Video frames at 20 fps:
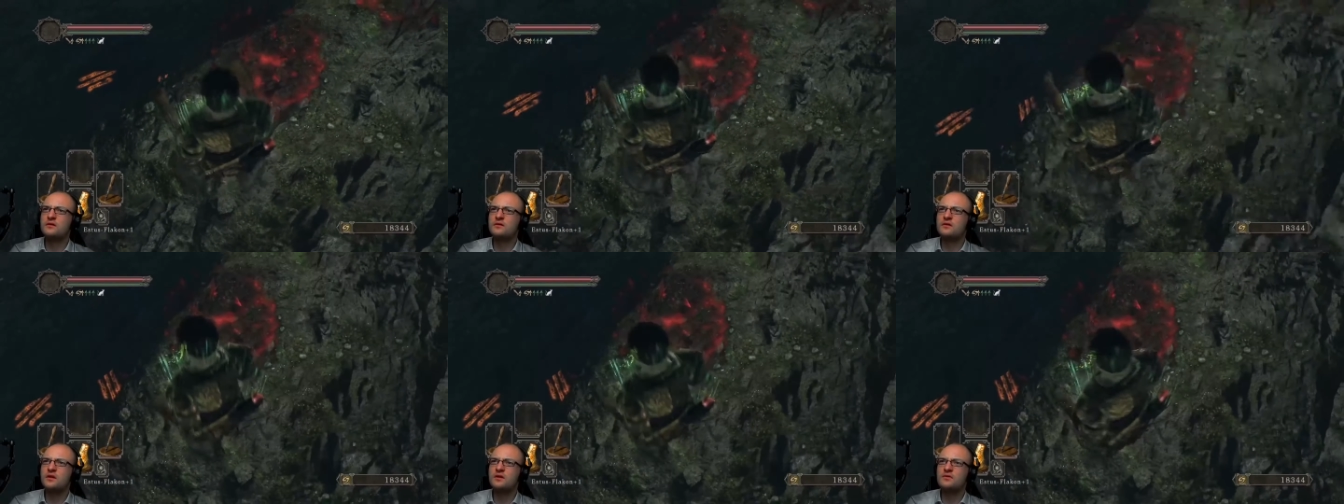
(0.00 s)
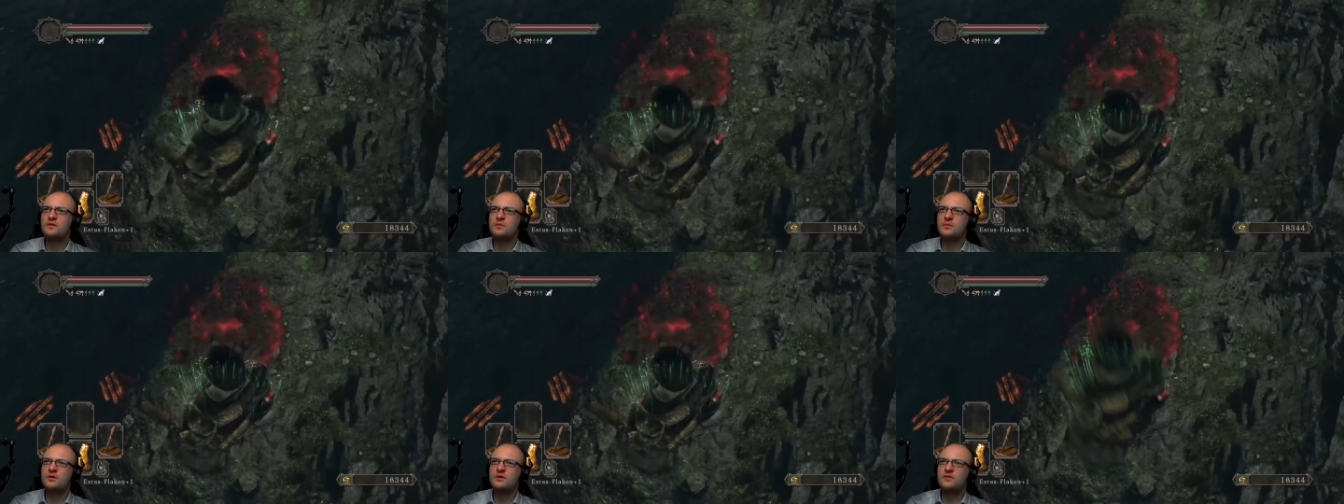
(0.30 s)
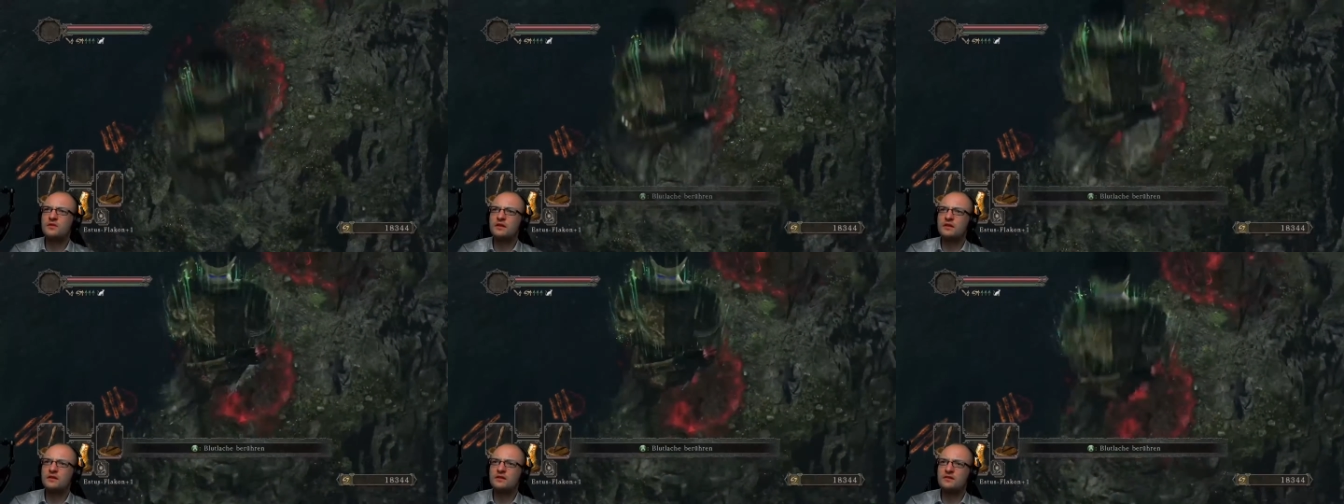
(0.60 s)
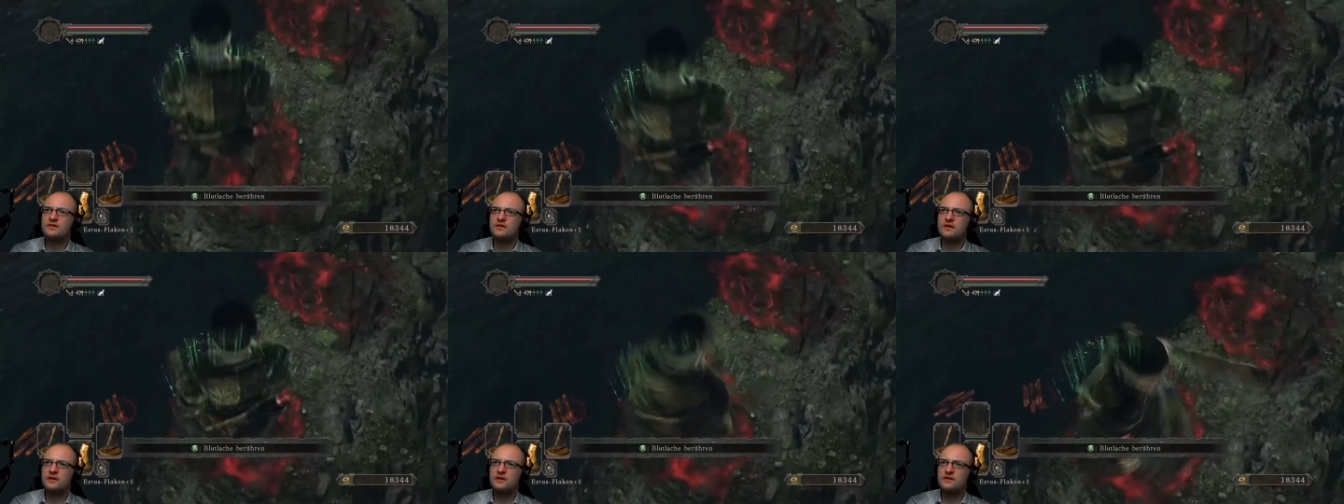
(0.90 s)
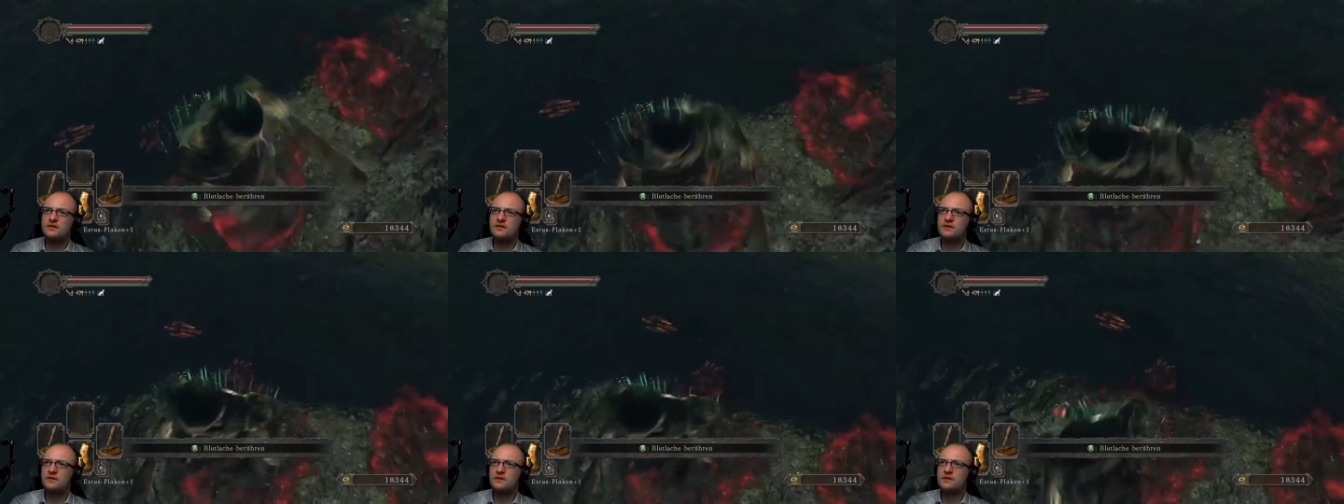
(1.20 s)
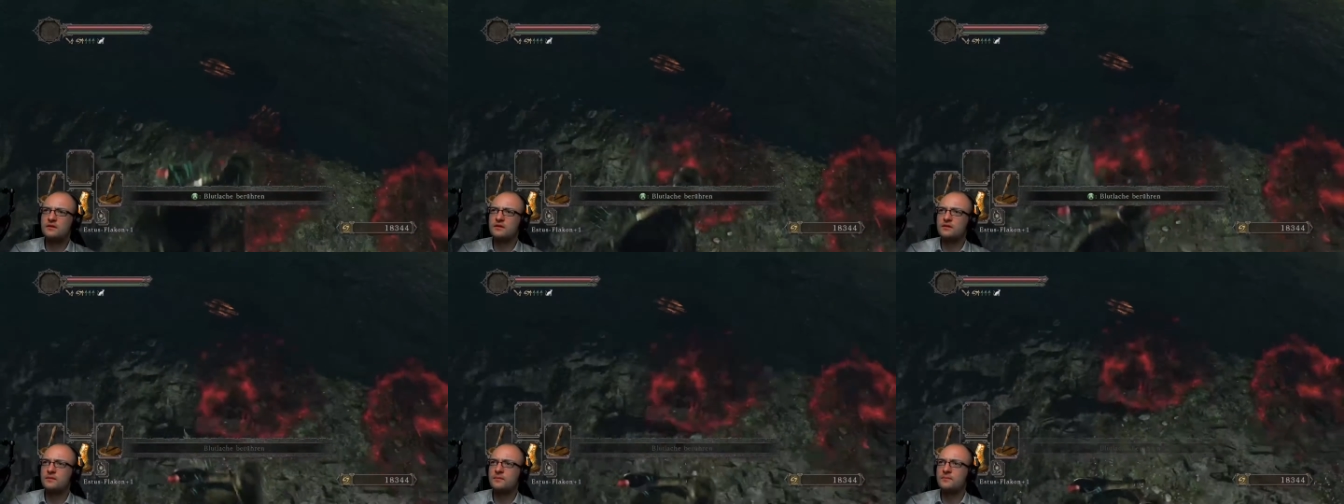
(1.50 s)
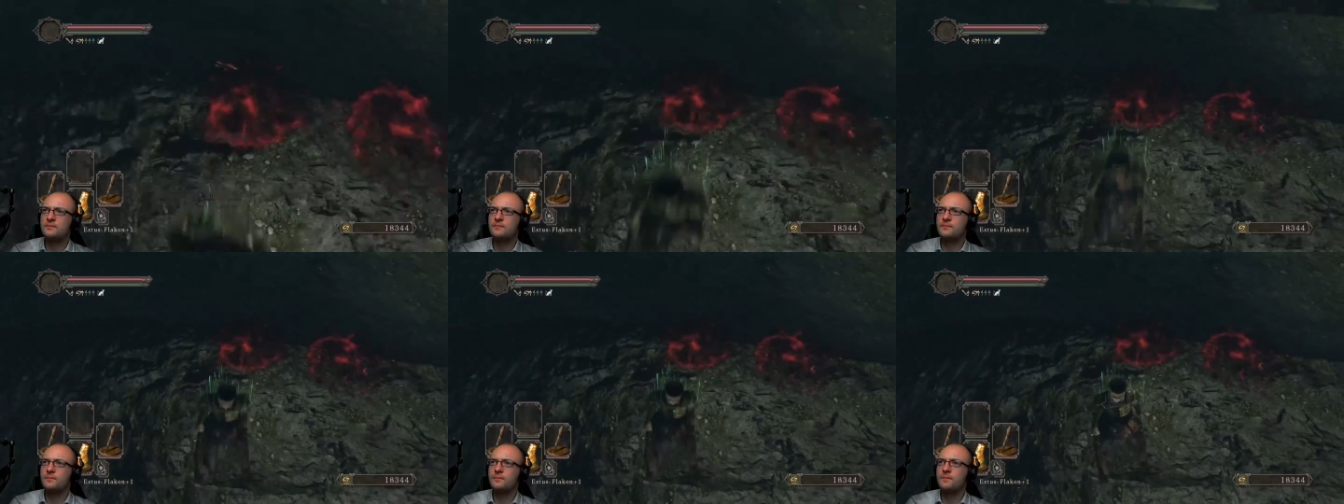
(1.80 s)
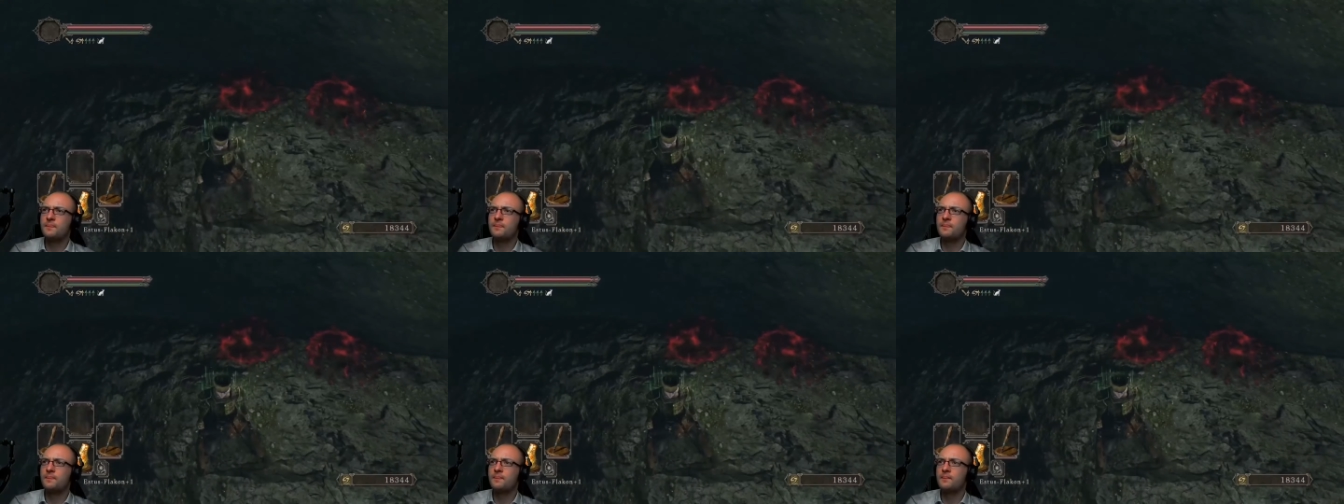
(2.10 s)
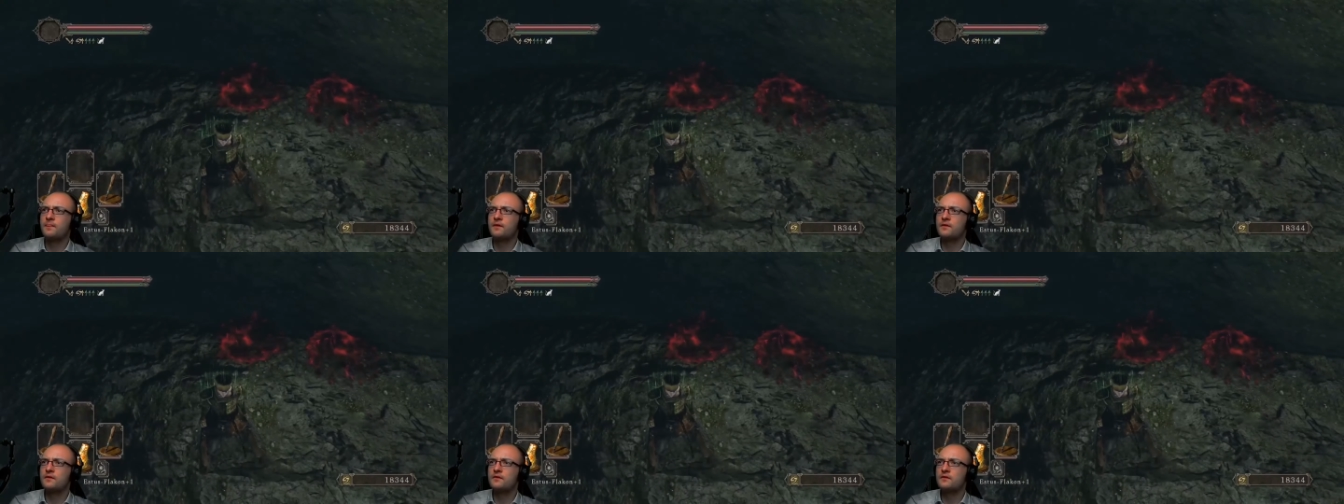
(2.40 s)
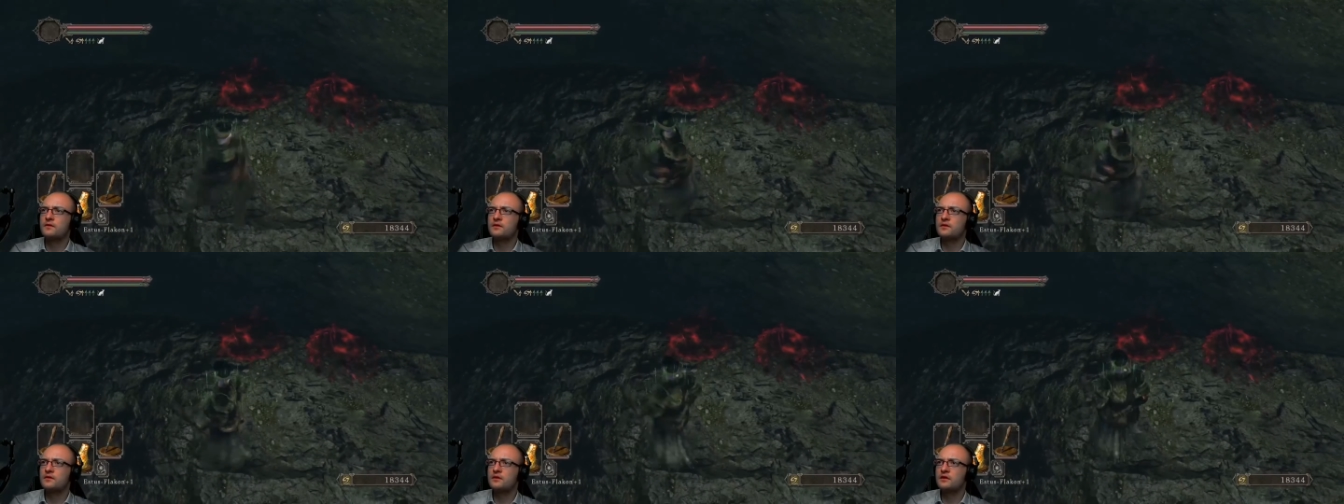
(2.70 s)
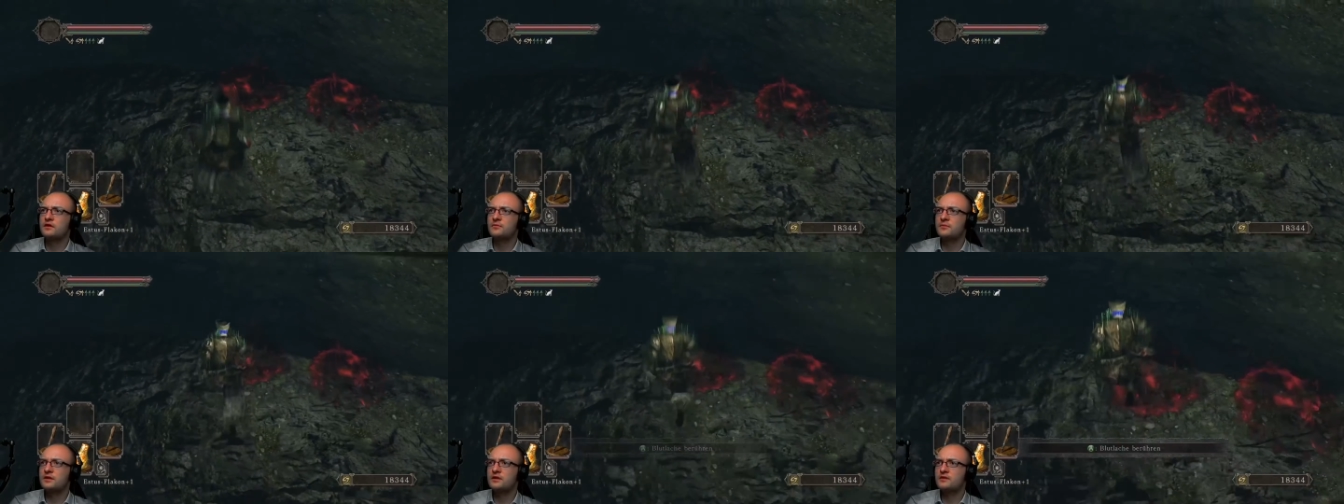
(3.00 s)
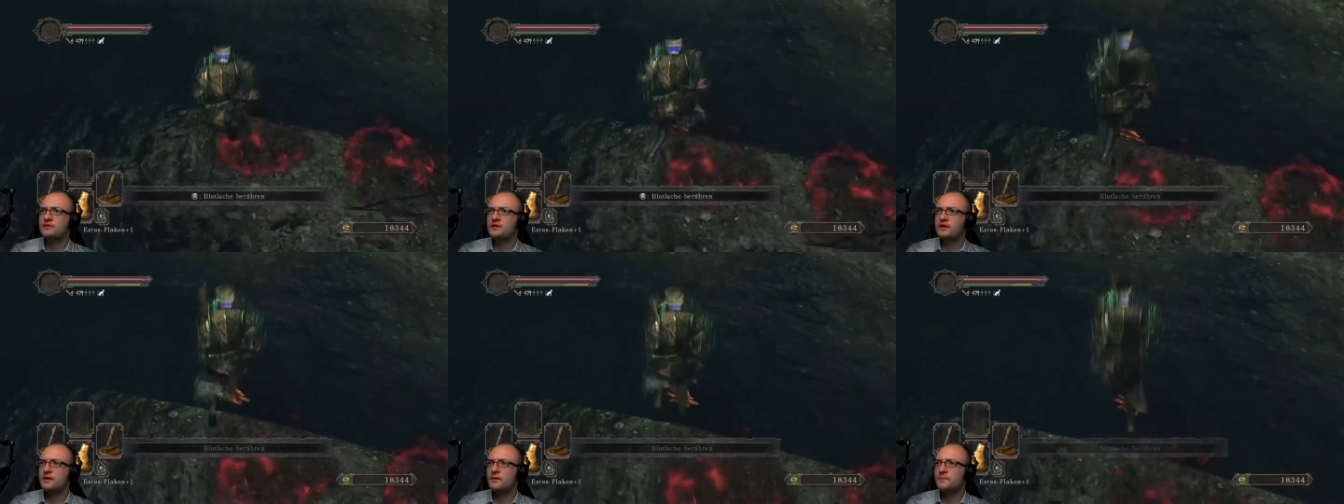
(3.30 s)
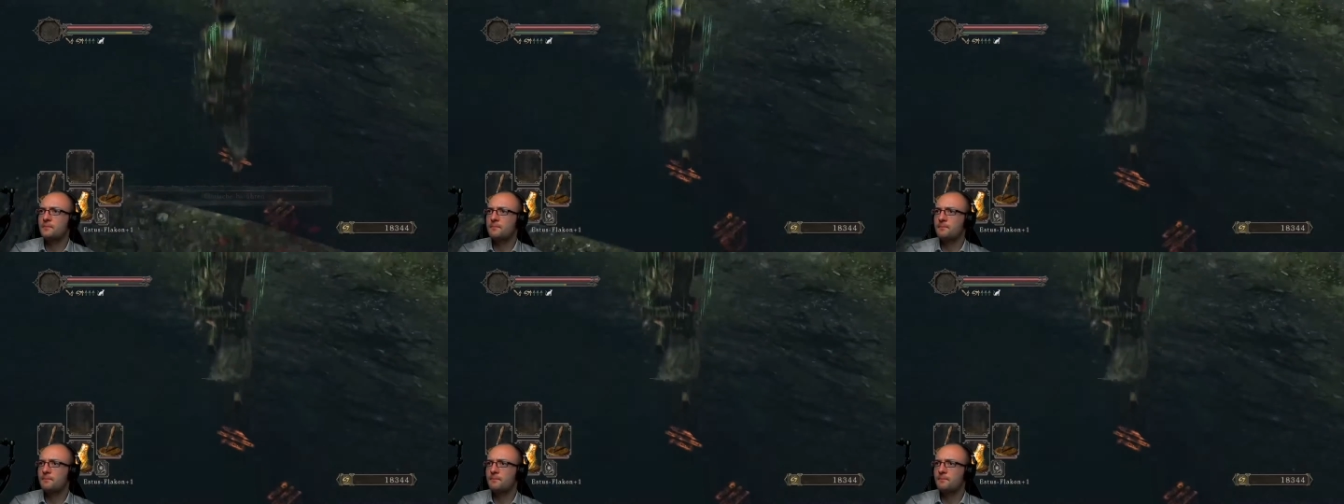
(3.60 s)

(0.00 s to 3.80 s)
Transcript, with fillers: Da wird mir doch was angezeigt. Dann gehe ich mal nach da.